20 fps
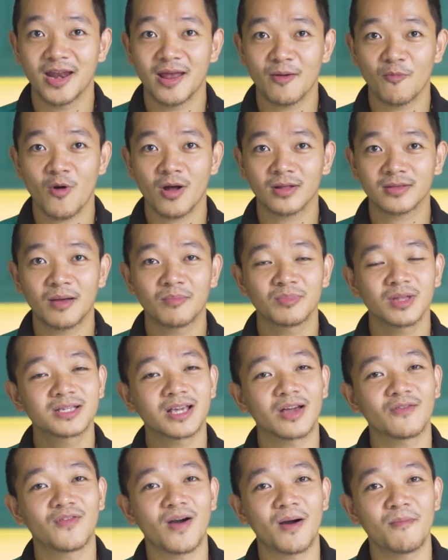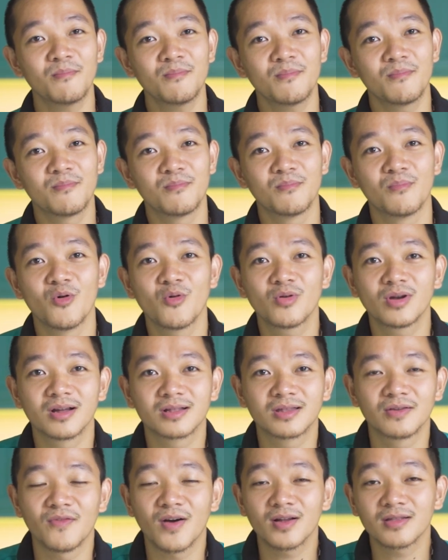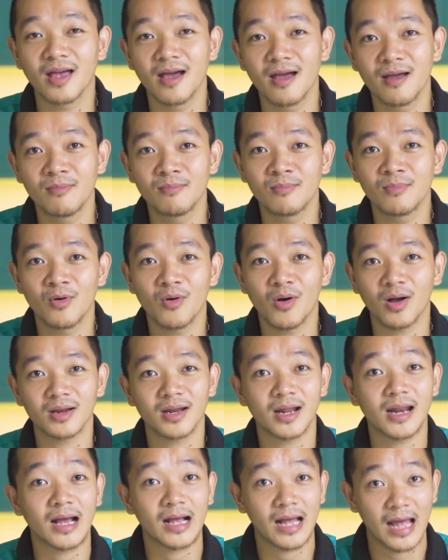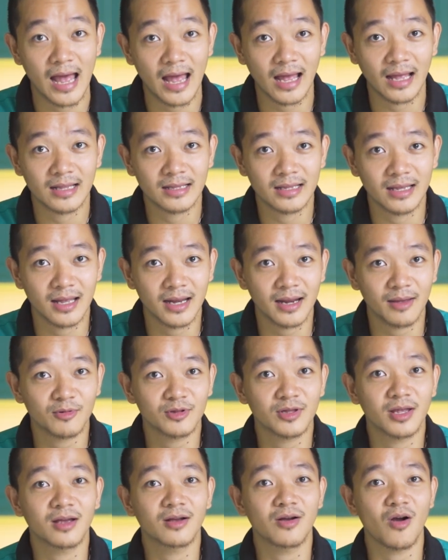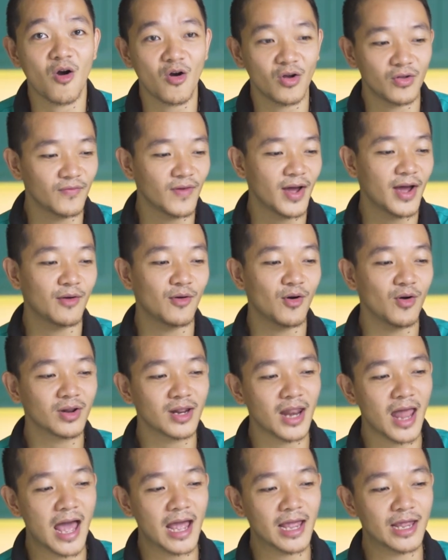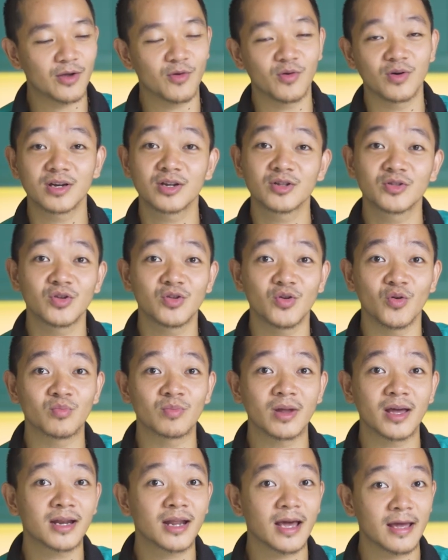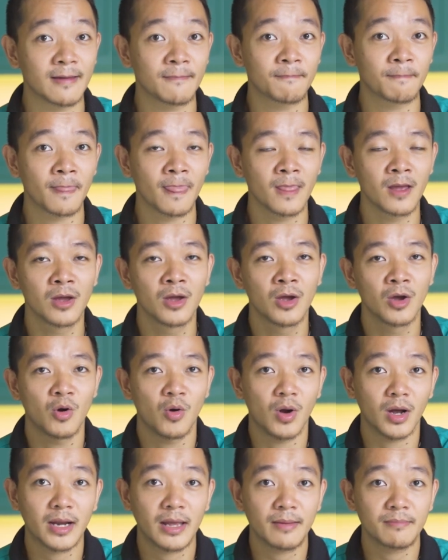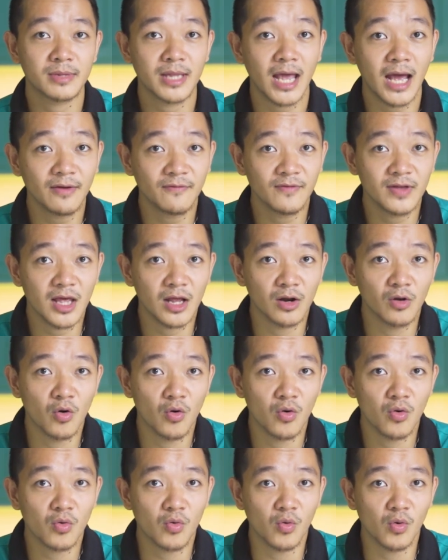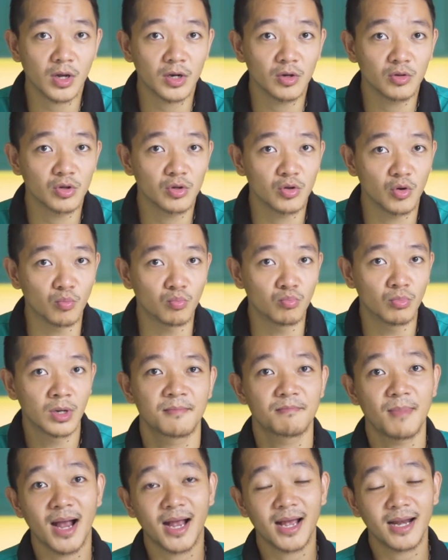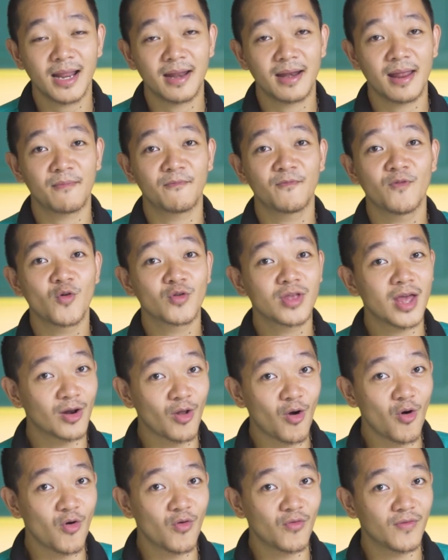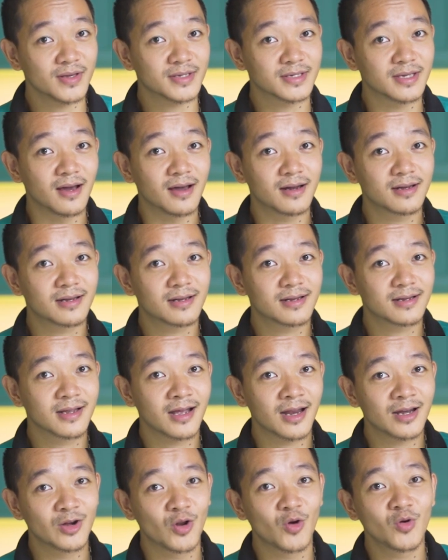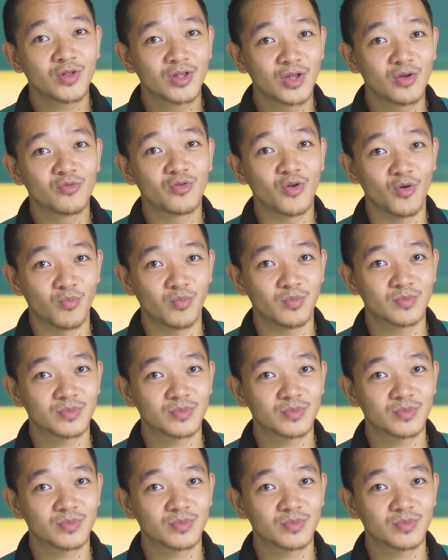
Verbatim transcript: anh em quan tâm tới sản phẩm muốn được tư vấn thêm hoặc là đặt hàng thì anh em có thể gọi vào hotline của các tiêu dùng để ở đây hoặc anh em chat với Zalo của kết nối tiêu dùng bằng cách anh em vô Zalo và search kết nối tiêu dùng